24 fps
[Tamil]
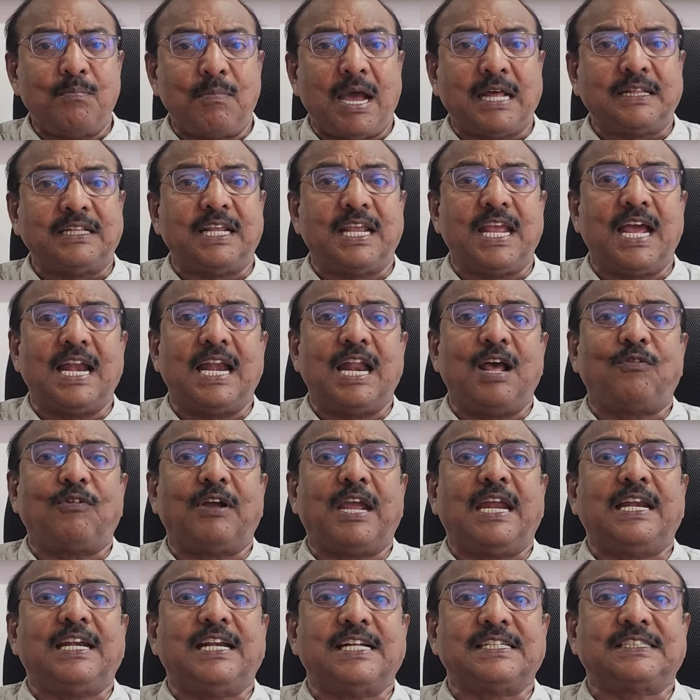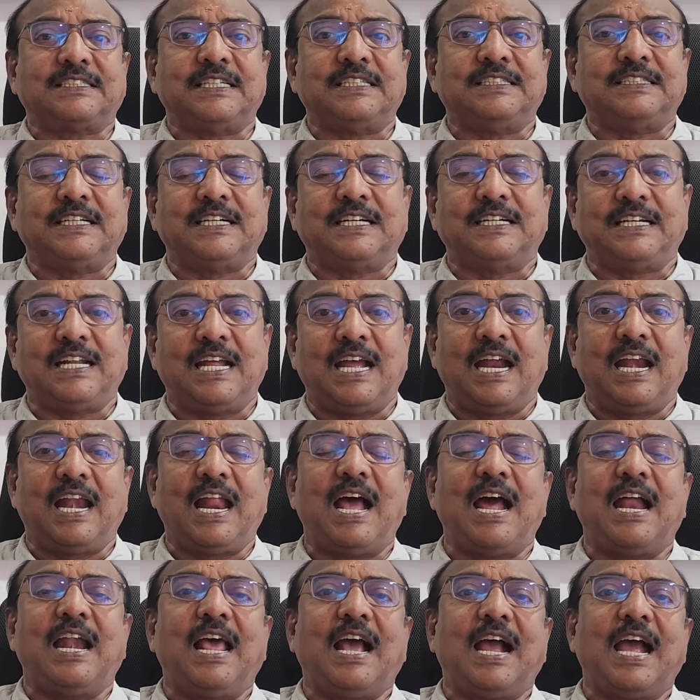மதியால் அவங்க என்ன
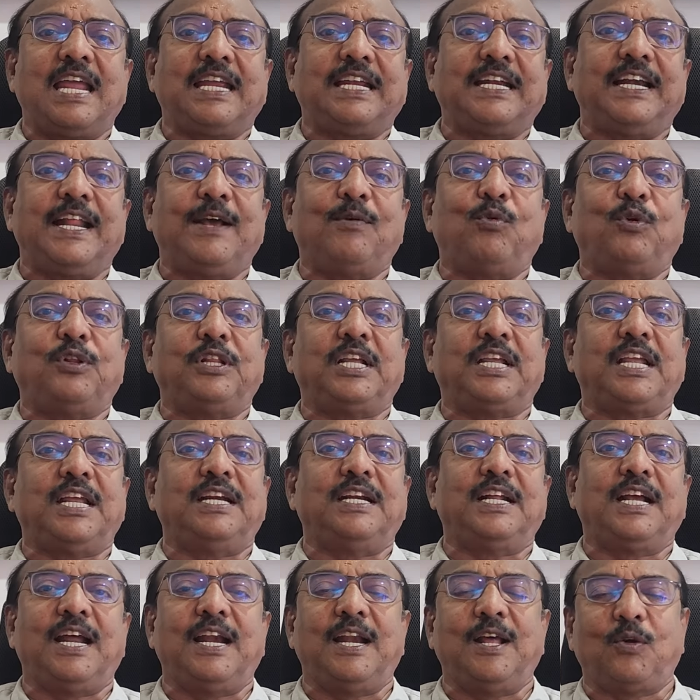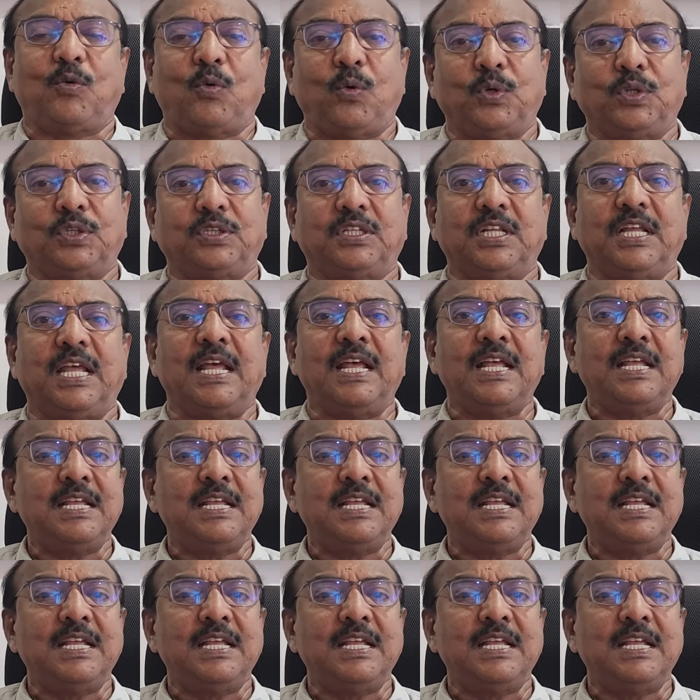செஞ்சுக்கிட்டாங்கன்னா அழகாக இட ஒதுக்கீடுகளை கொடுத்து